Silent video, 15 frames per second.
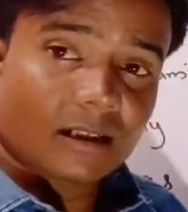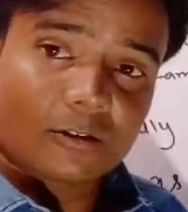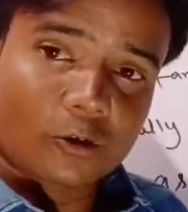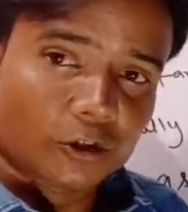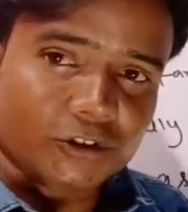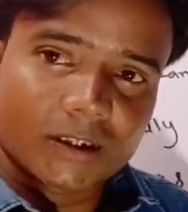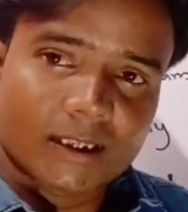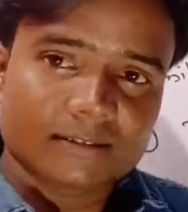
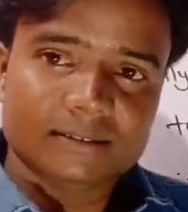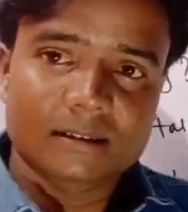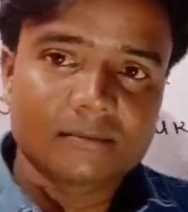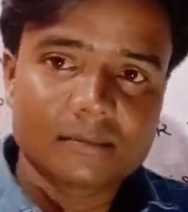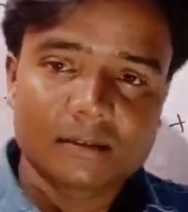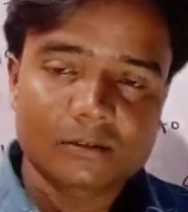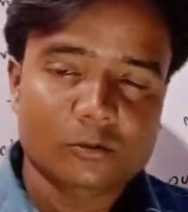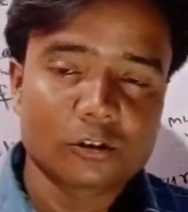क्वेश्चन आंसर
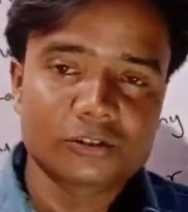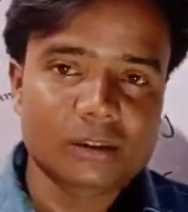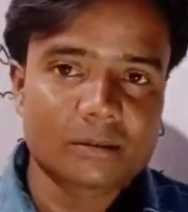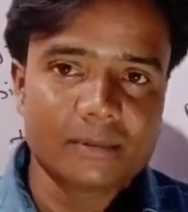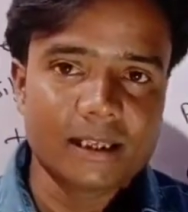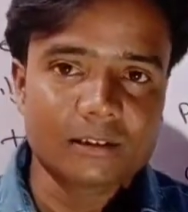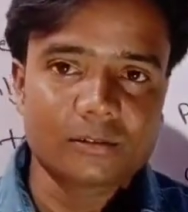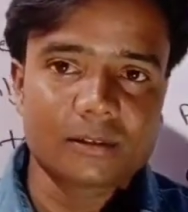क्वेश्चन
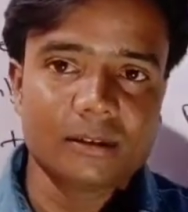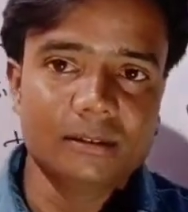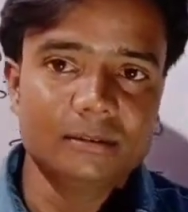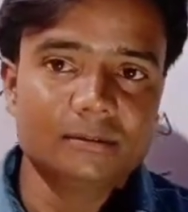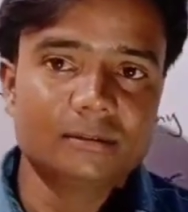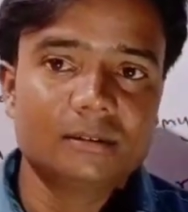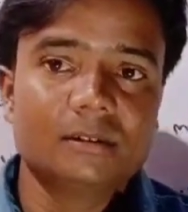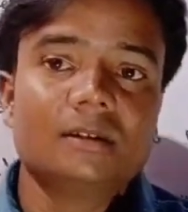हमें याद हो गया
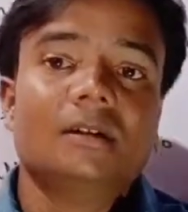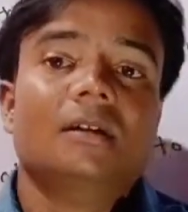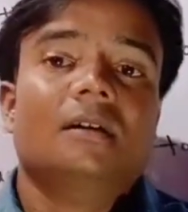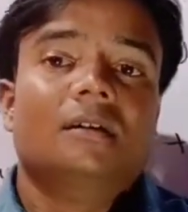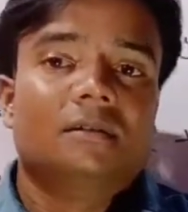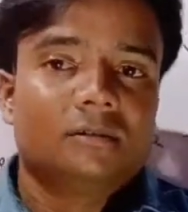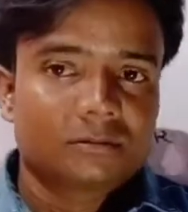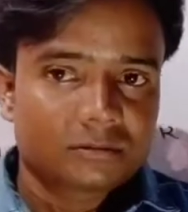
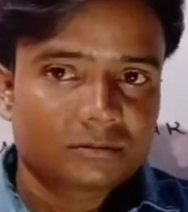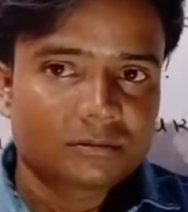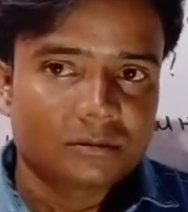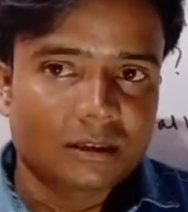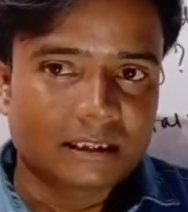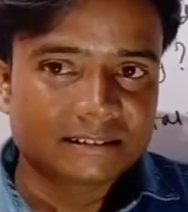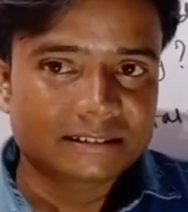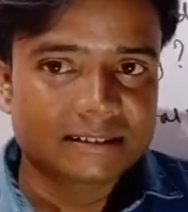
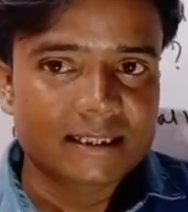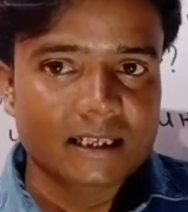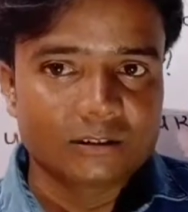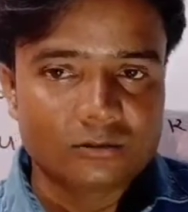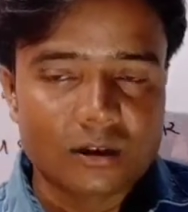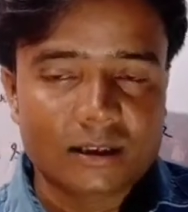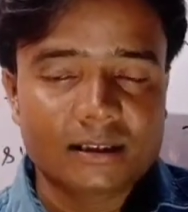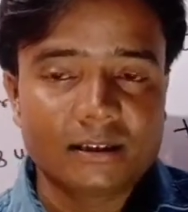आंसर याद
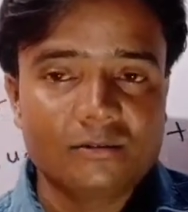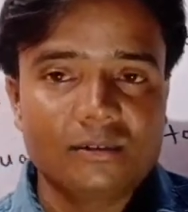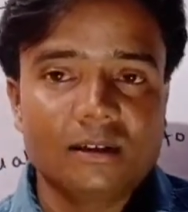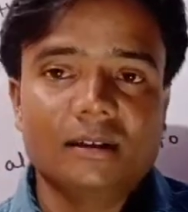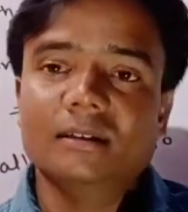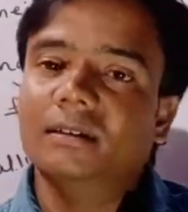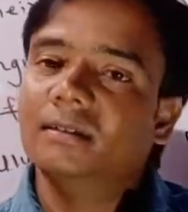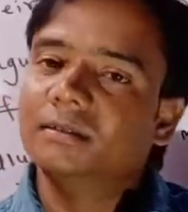हुआ कि नहीं हुआ
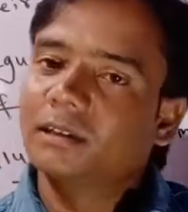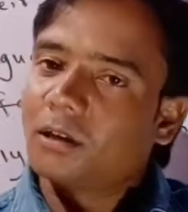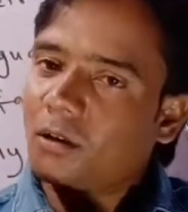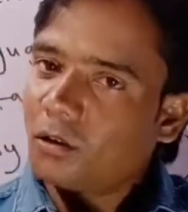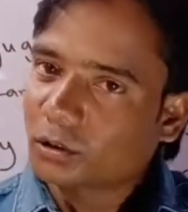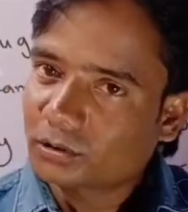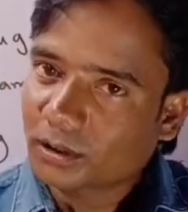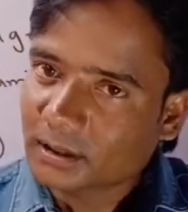द
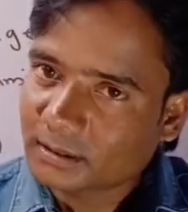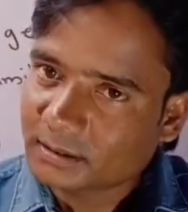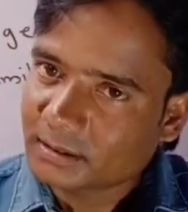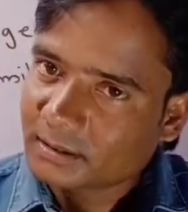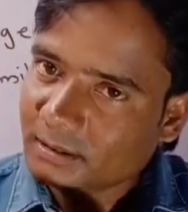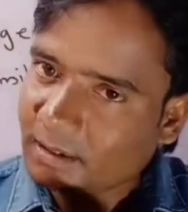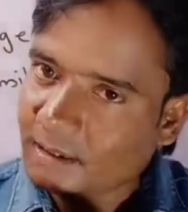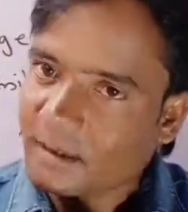ऑथर्स
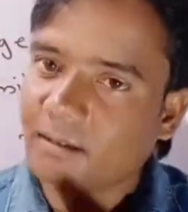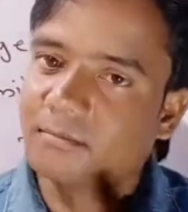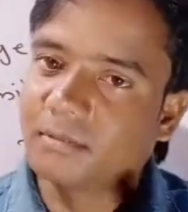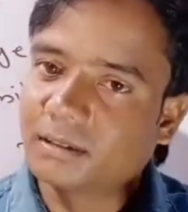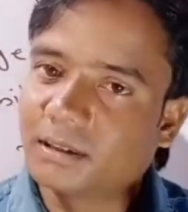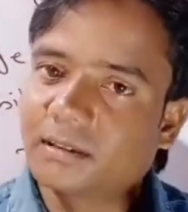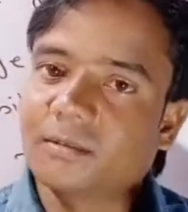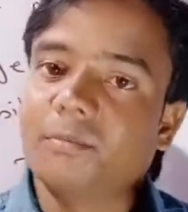ग्रैंड
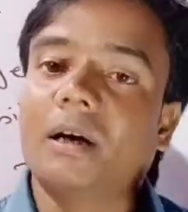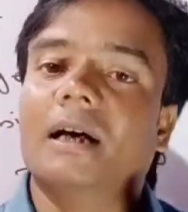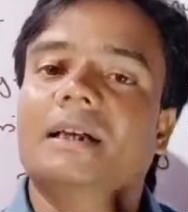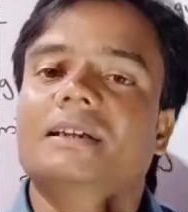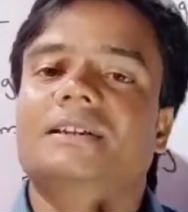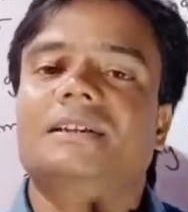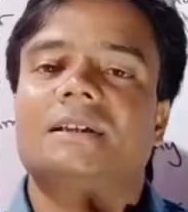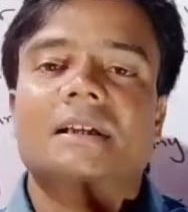मदर
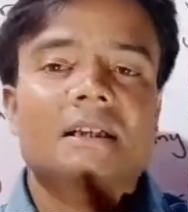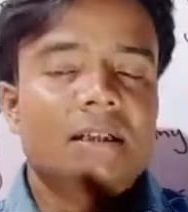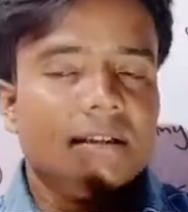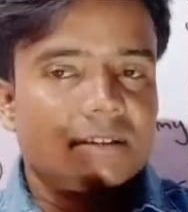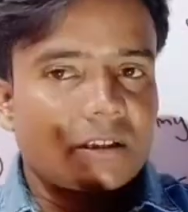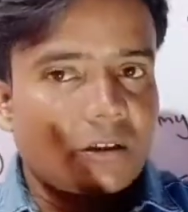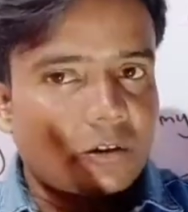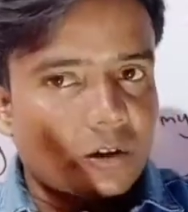बाज
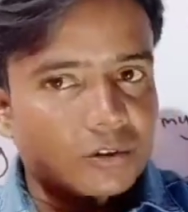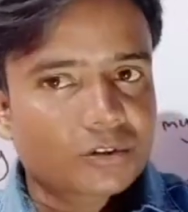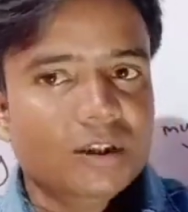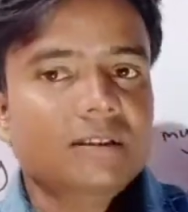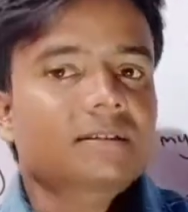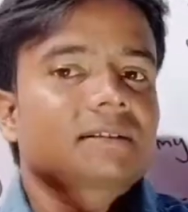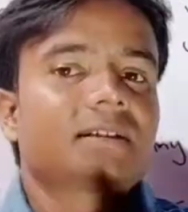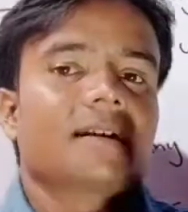द
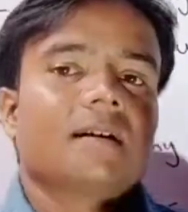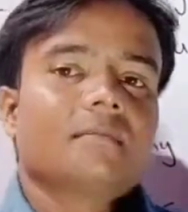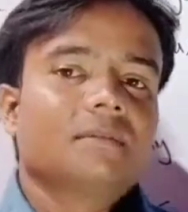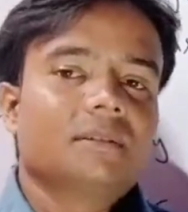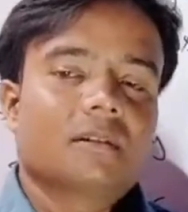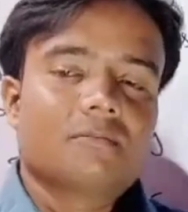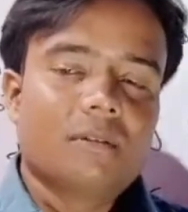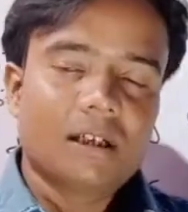ऑथर्स ग्रैंड
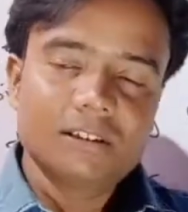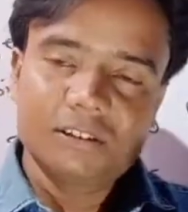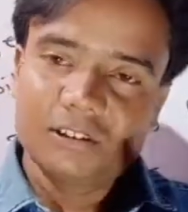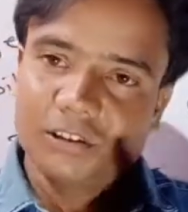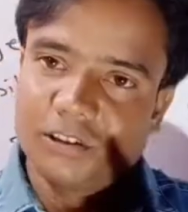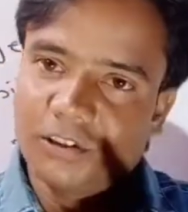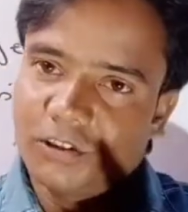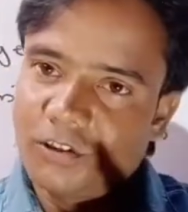मदर बाज
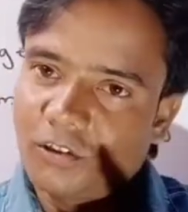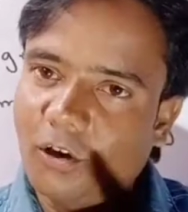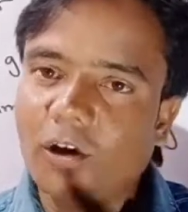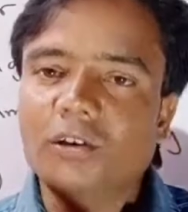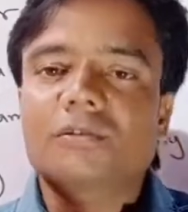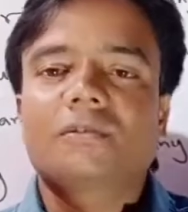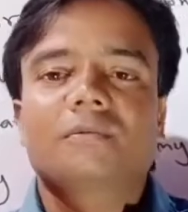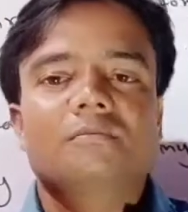
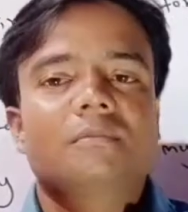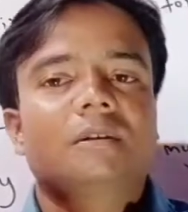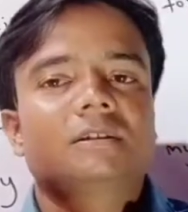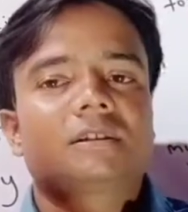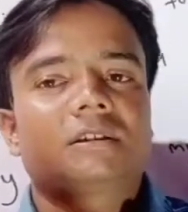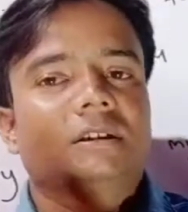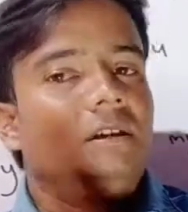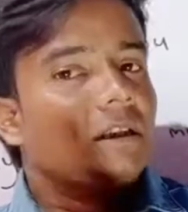नॉट
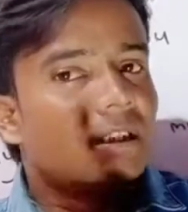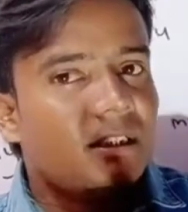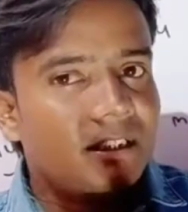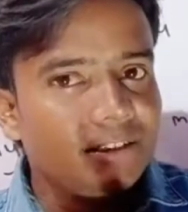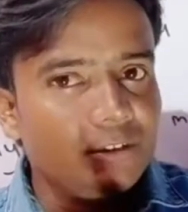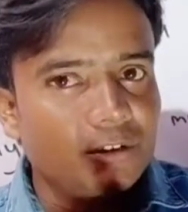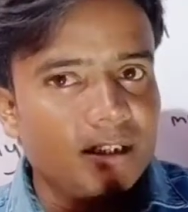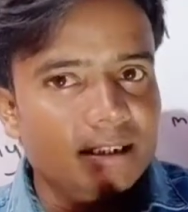मच
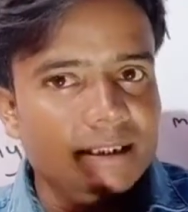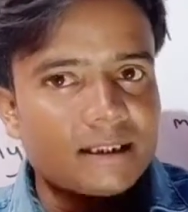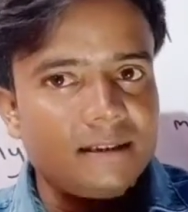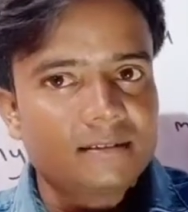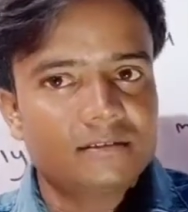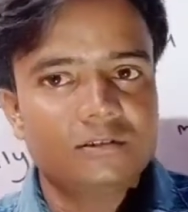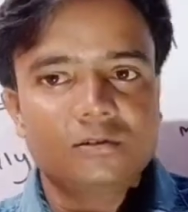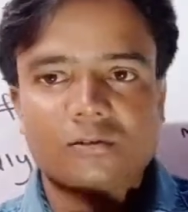
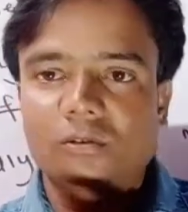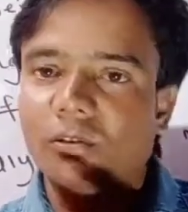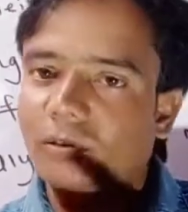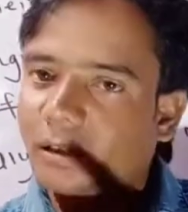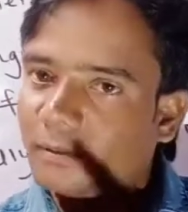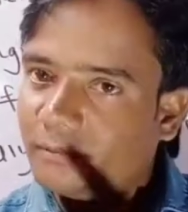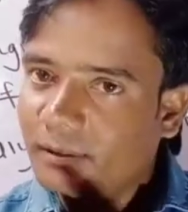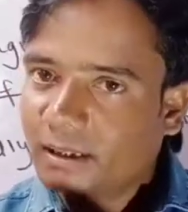एजुकेटेड जो
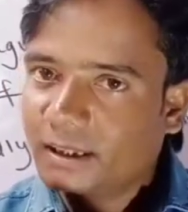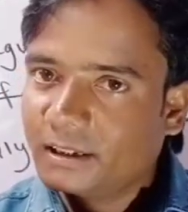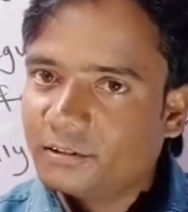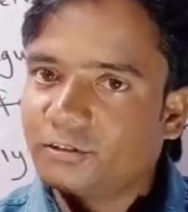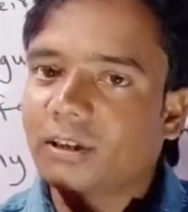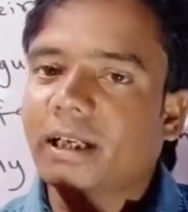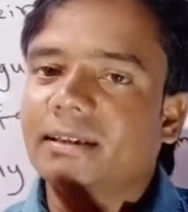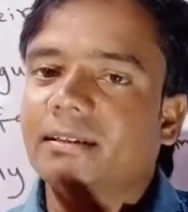कवि की
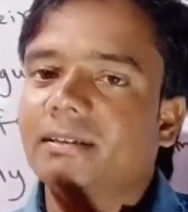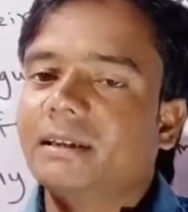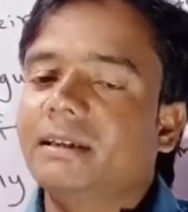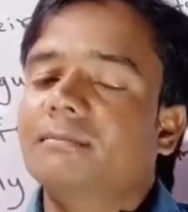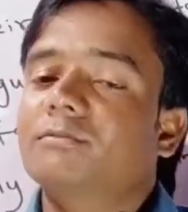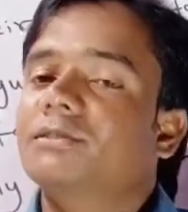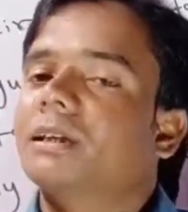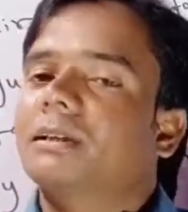जो दादी थी
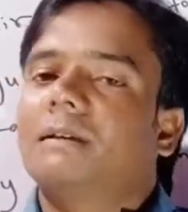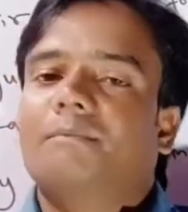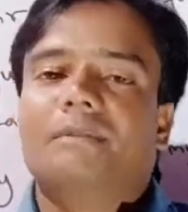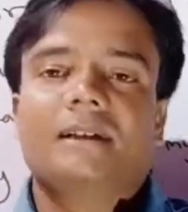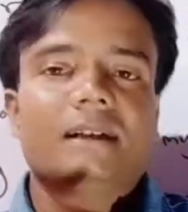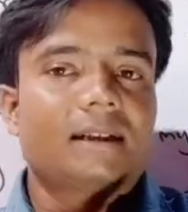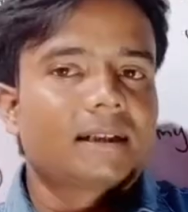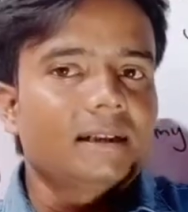वो ज़्यादा
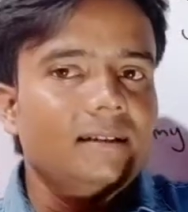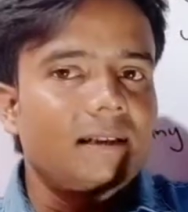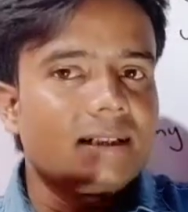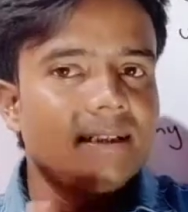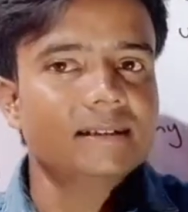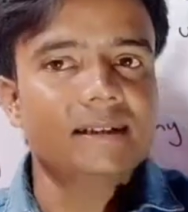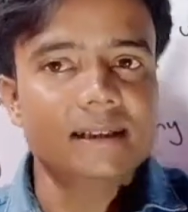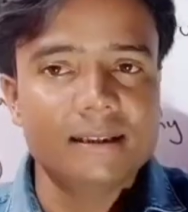पढ़ी लिखी
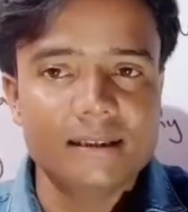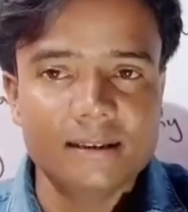नहीं थी